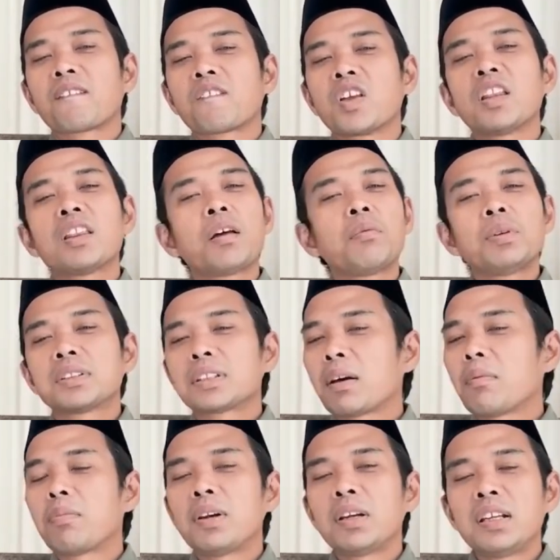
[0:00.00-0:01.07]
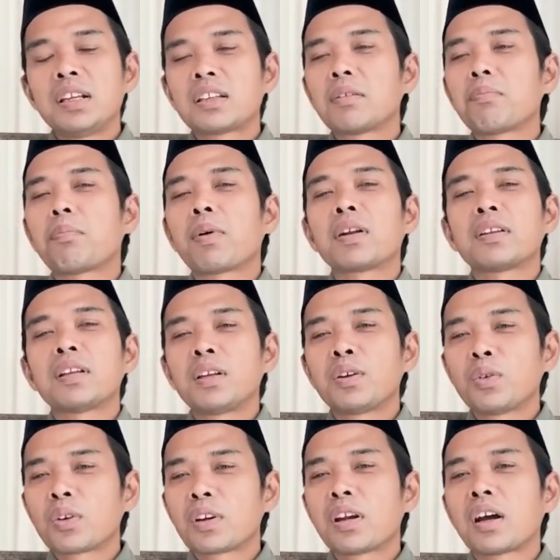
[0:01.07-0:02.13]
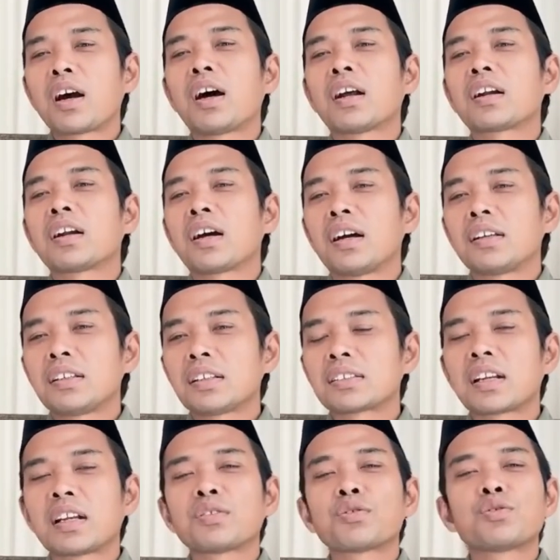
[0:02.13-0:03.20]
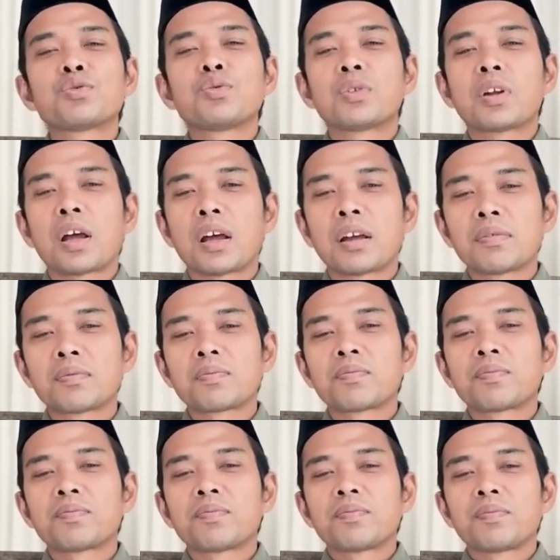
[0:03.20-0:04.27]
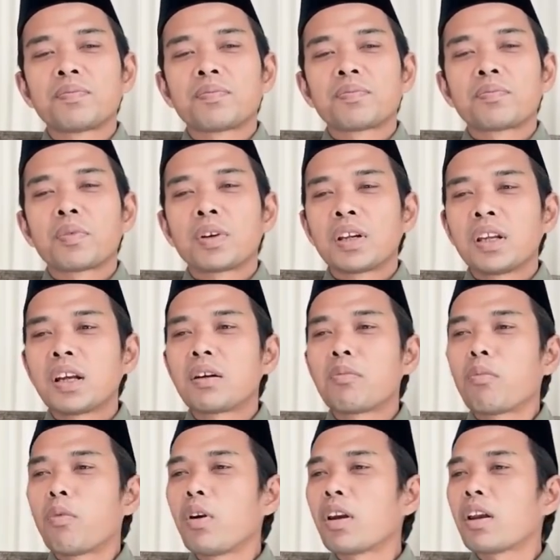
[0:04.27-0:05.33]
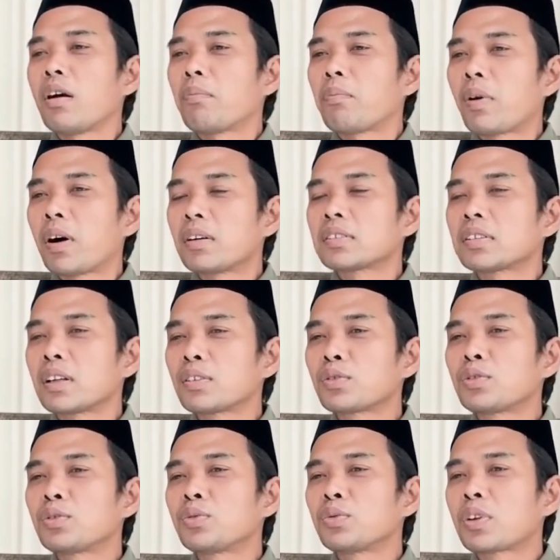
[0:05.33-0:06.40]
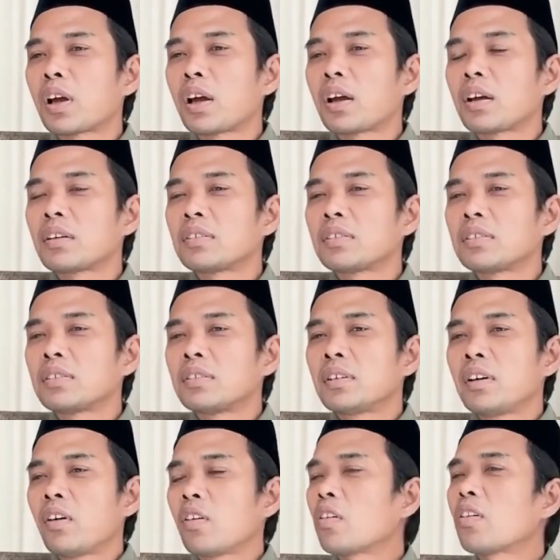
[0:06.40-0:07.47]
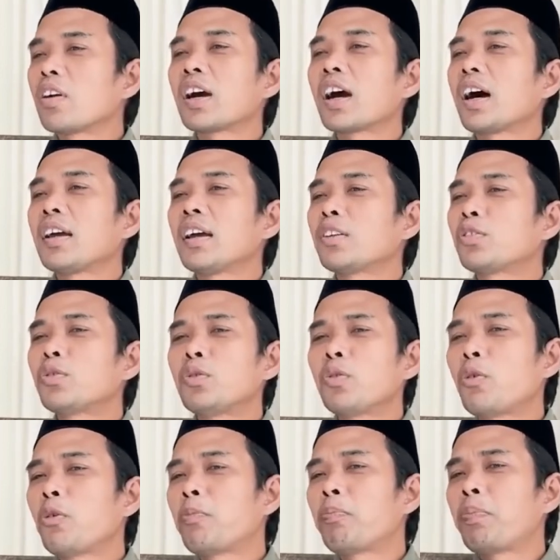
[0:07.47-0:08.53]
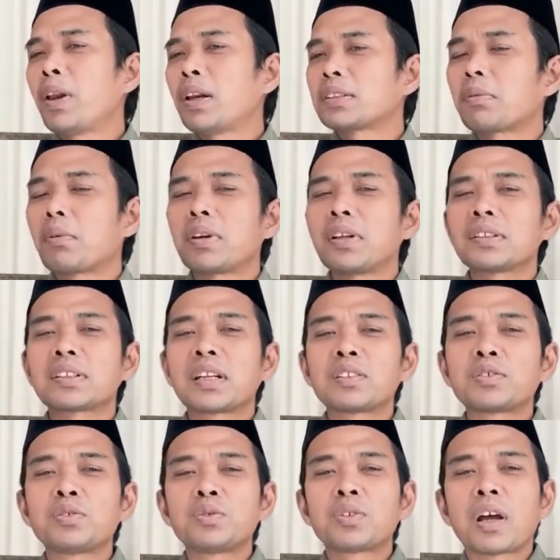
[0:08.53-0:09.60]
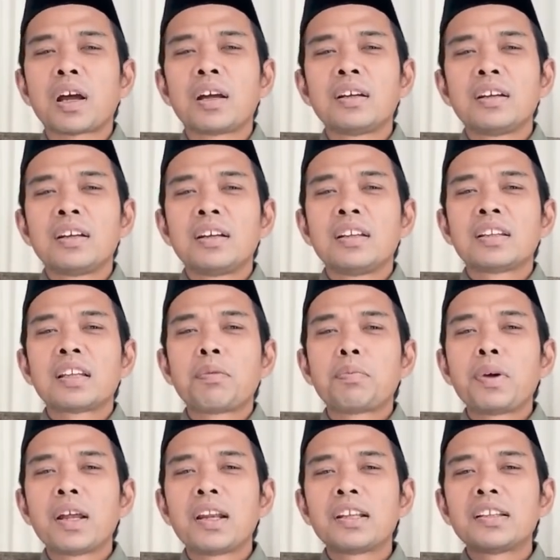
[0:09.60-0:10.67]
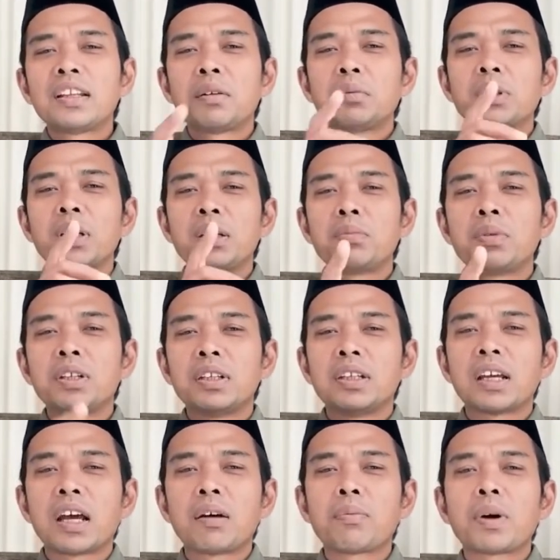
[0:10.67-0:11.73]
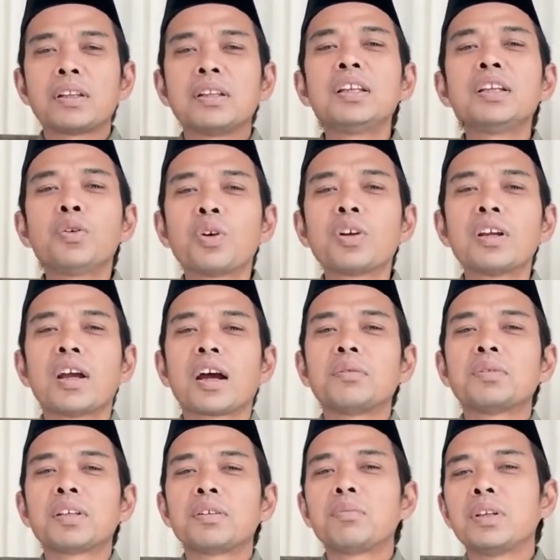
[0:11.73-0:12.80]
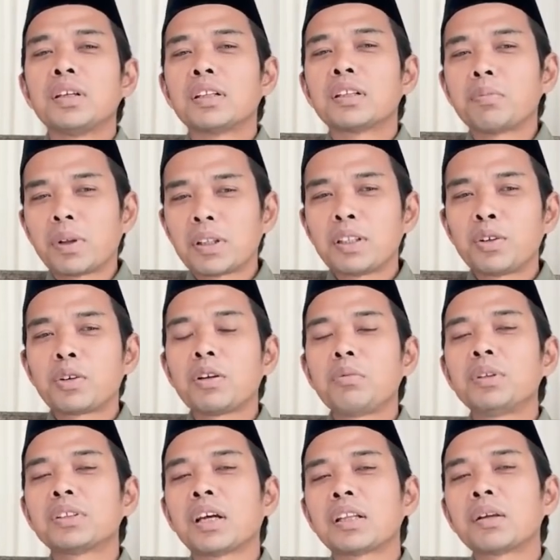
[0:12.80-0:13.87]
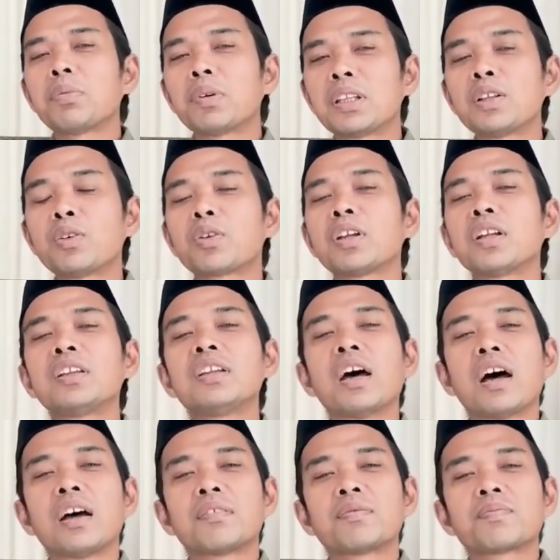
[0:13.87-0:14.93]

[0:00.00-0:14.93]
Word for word: Kita bisa beli tempat tidur yang harganya 100 juta. Pergi ke mall nampak 100 juta. Orang-orang kaya itu upil sama dia 100 juta. Tapi ada yang tidak bisa dibeli. Apa? Tidurnya nggak bisa dibeli. Tempat tidurnya bisa, tapi tidurnya tidak.